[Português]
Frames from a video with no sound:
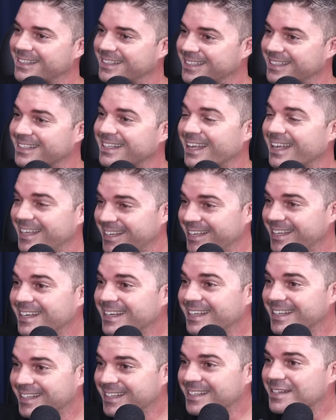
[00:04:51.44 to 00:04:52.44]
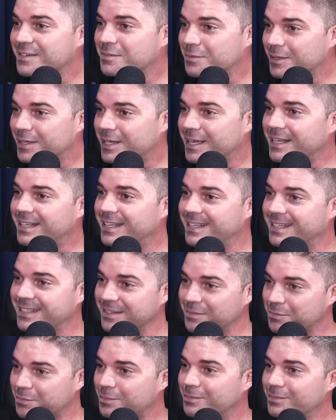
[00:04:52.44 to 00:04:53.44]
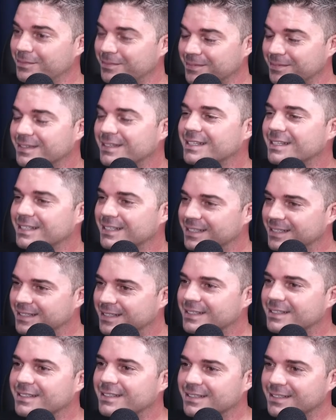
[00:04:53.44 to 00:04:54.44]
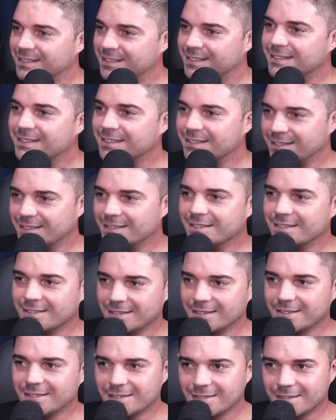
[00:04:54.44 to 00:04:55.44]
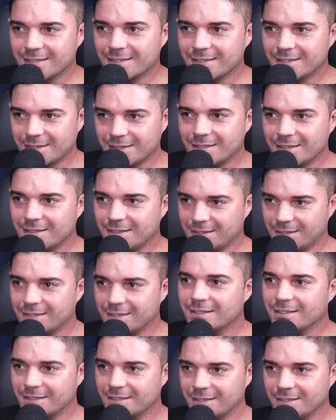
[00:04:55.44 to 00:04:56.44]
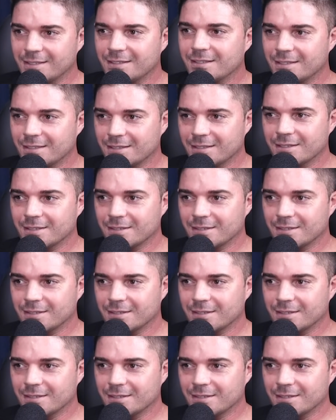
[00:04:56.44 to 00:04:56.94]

Né? Exatamente. Porque... Então, você vê, tinha motorista de ônibus, motoristas de ônibus,